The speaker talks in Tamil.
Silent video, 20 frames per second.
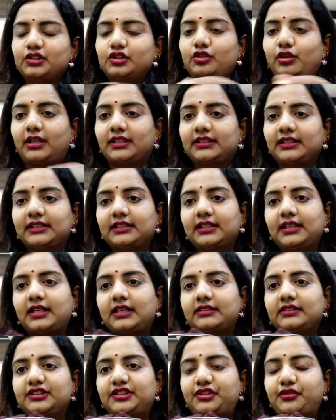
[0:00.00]
ஸோ அதனால தான்
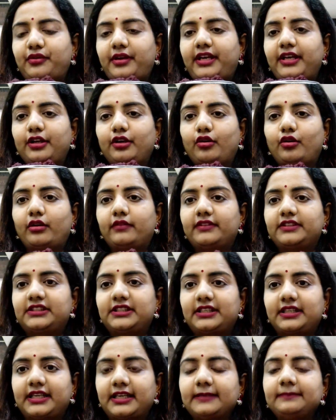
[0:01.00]
நான் இந்த ஸ்ட்ரெயினரோட
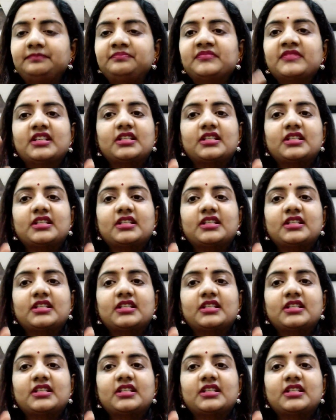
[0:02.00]
வச்சிருக்கேன்